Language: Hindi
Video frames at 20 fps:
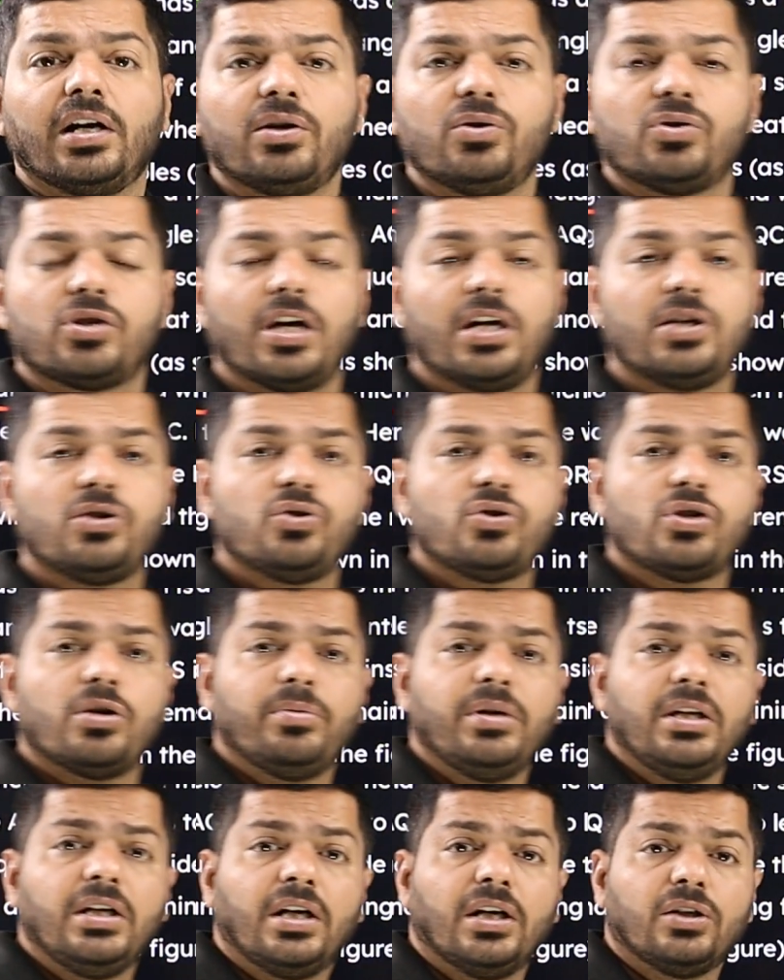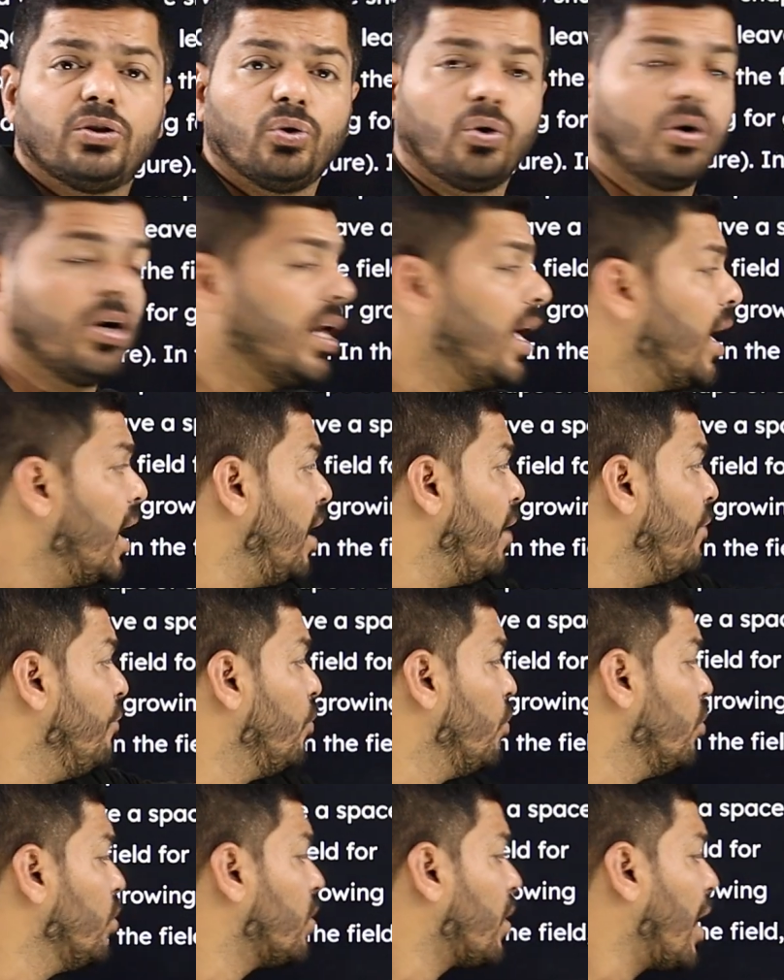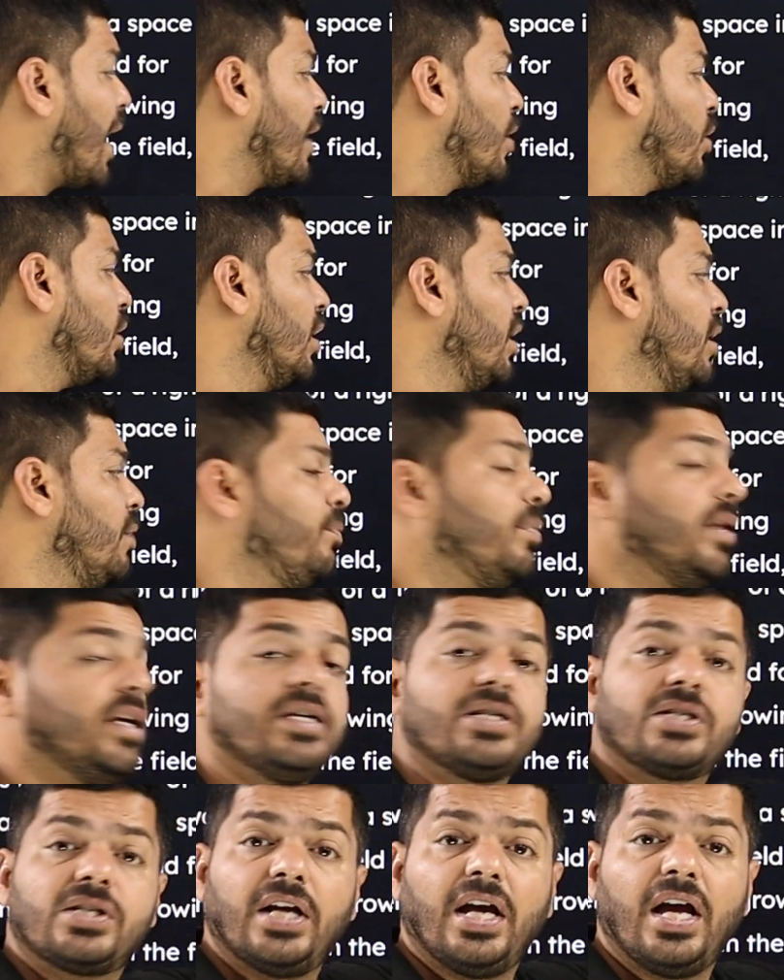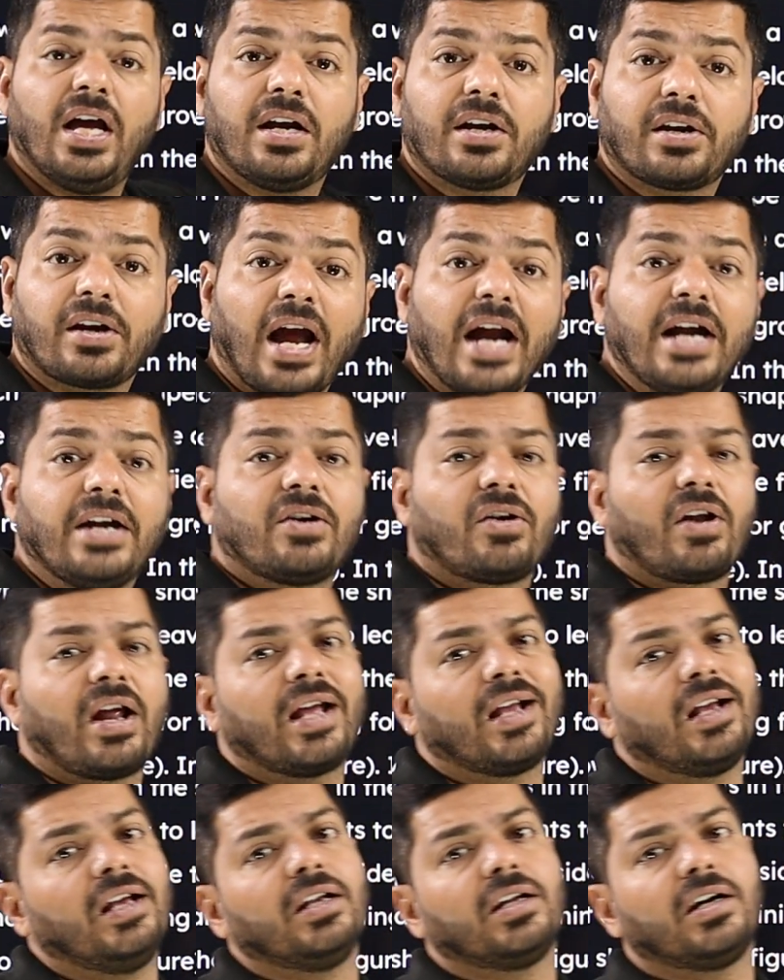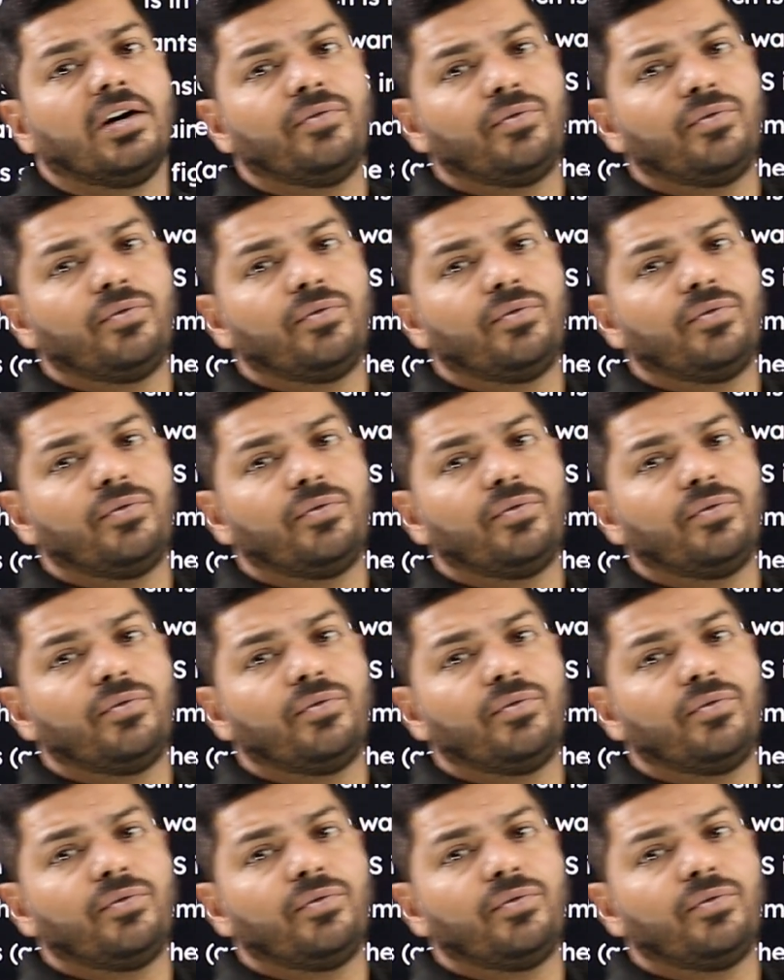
कि उसके जो जमीन का टुकड़ा है वो ट्राइंगल बेस्ड है राइट ट्राइंगल का